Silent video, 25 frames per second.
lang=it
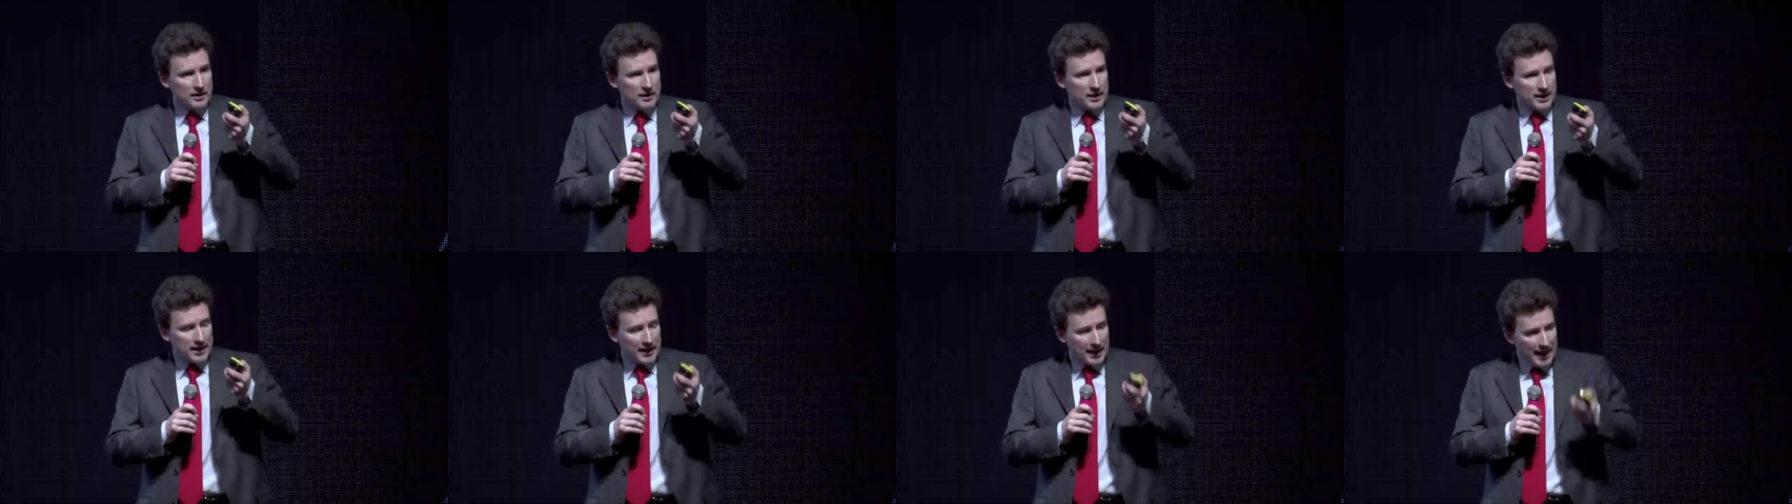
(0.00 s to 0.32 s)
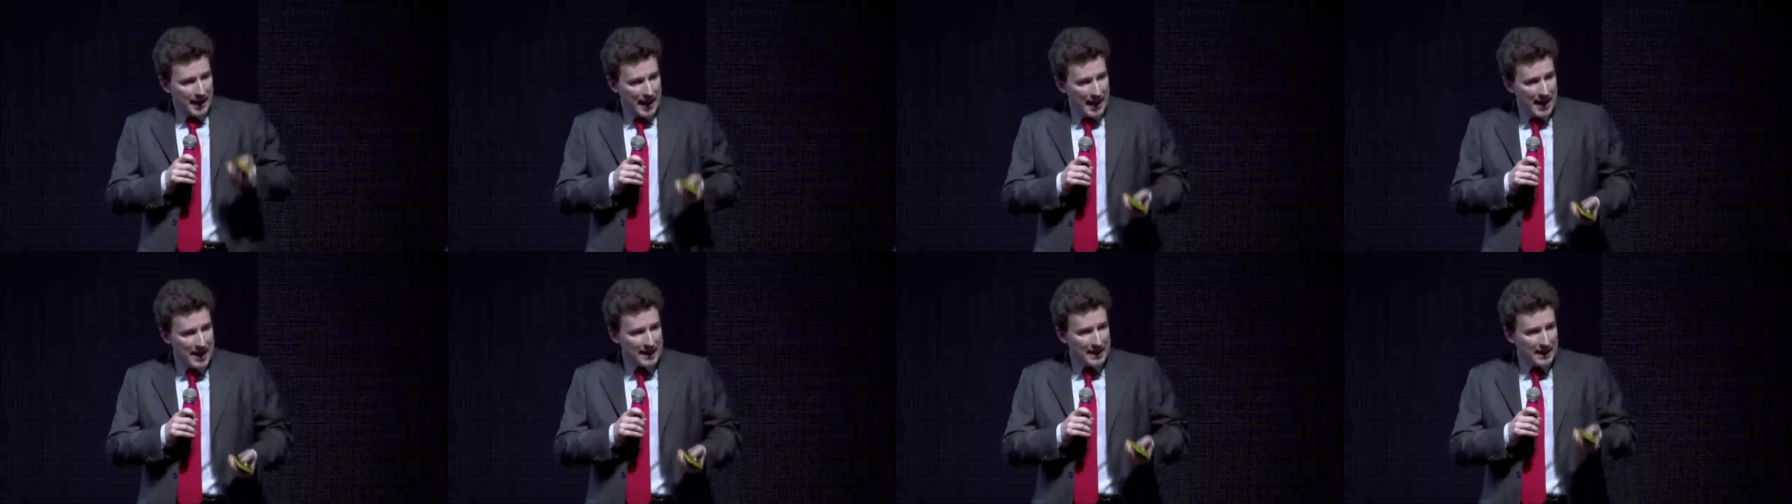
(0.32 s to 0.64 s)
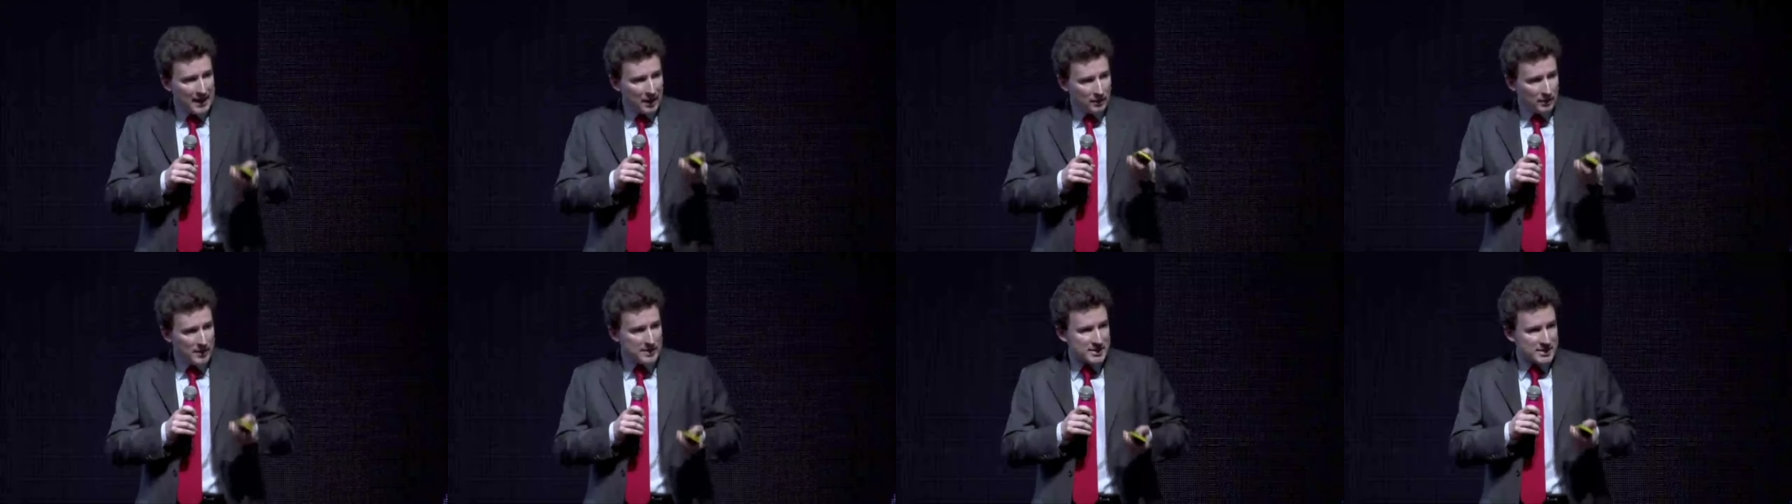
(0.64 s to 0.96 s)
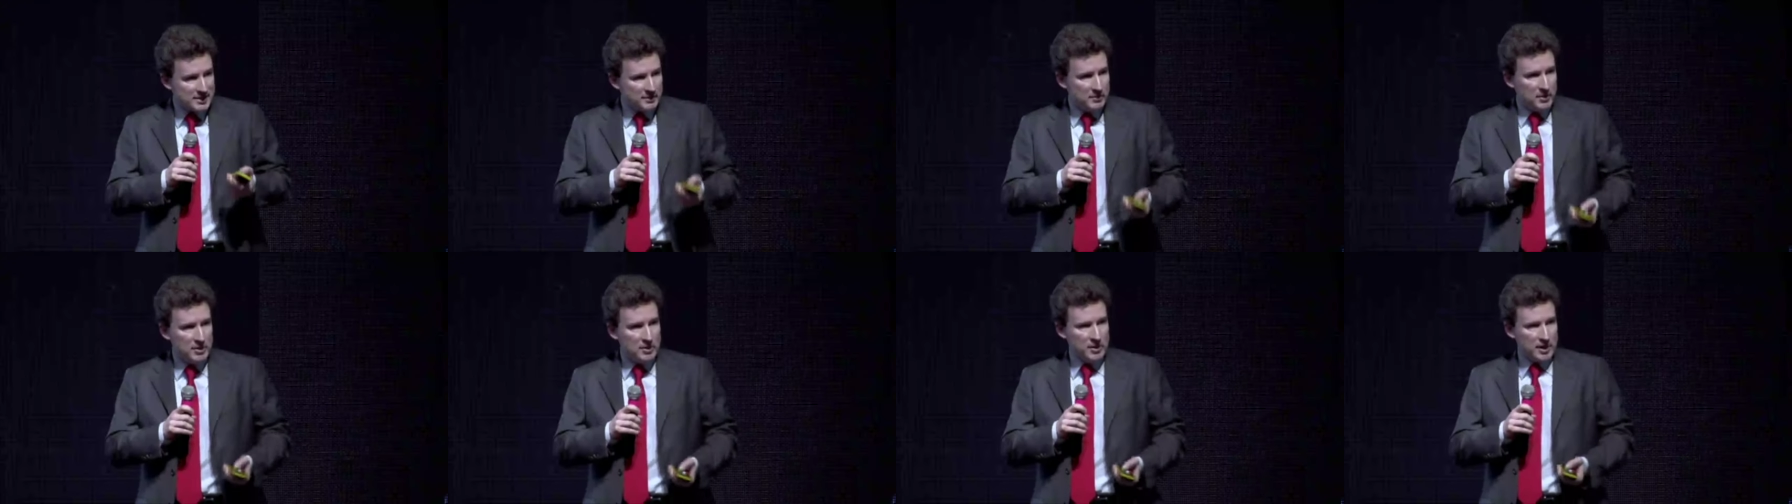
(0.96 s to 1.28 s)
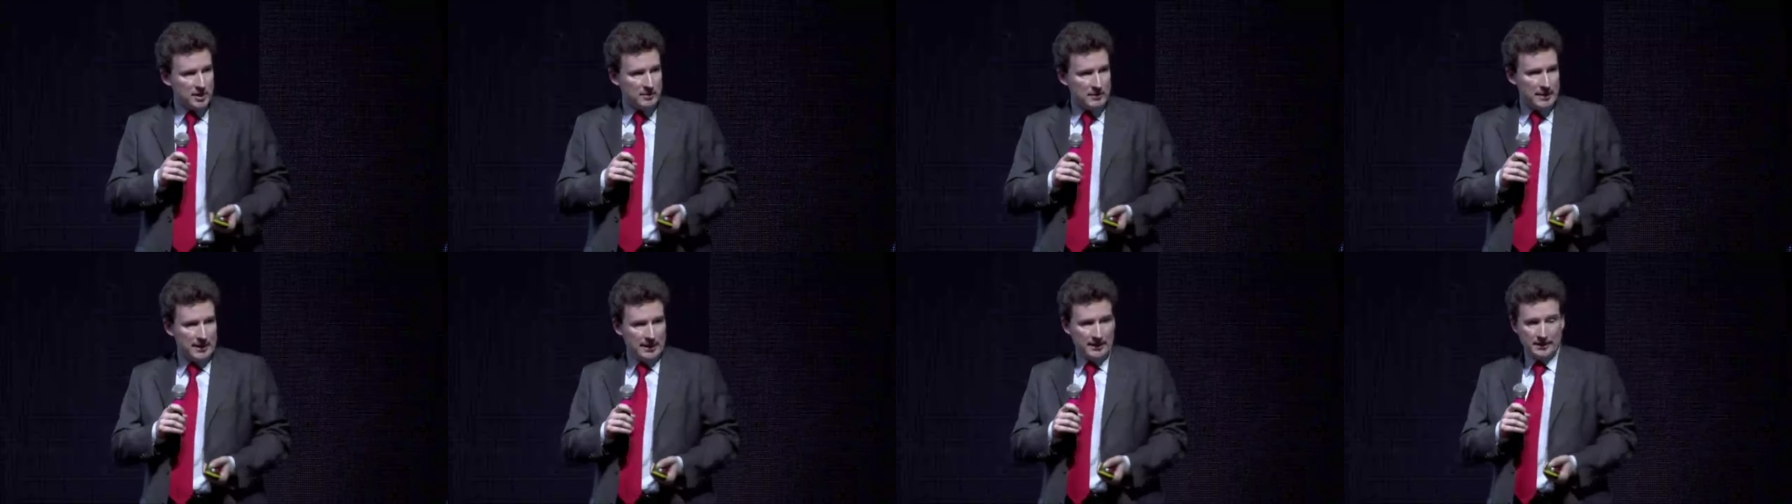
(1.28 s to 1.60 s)
creare questi
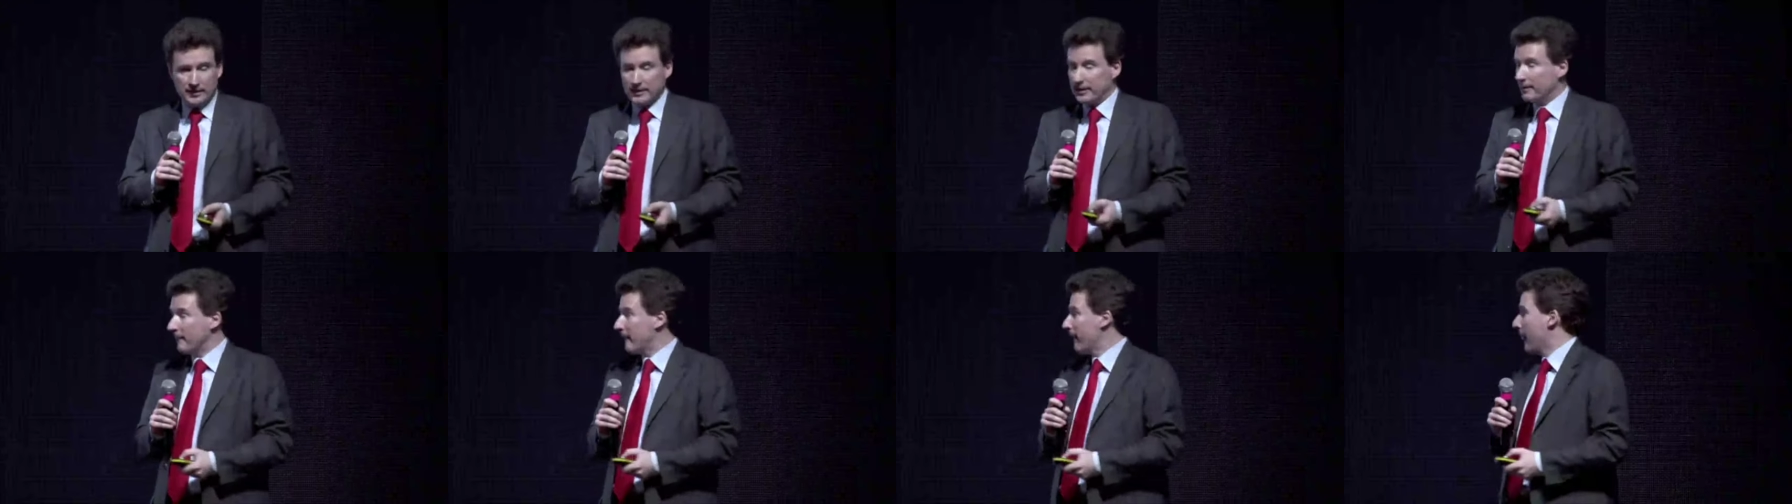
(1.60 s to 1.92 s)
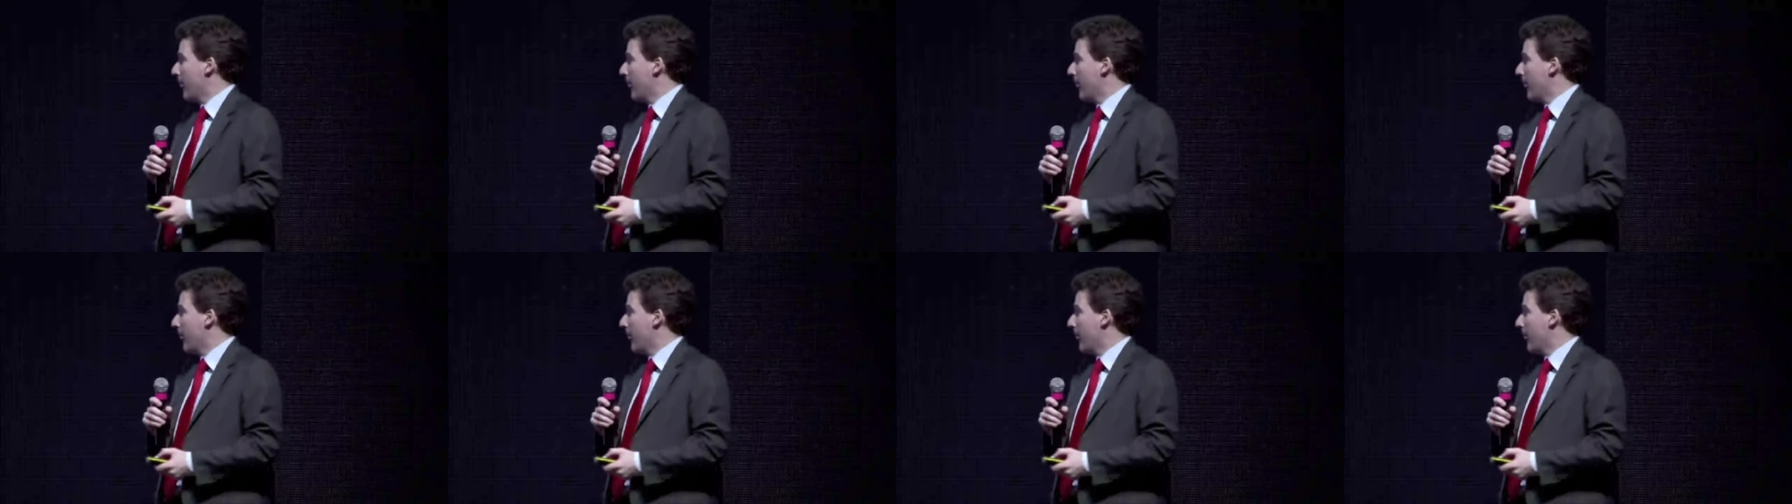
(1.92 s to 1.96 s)
miglioramenti.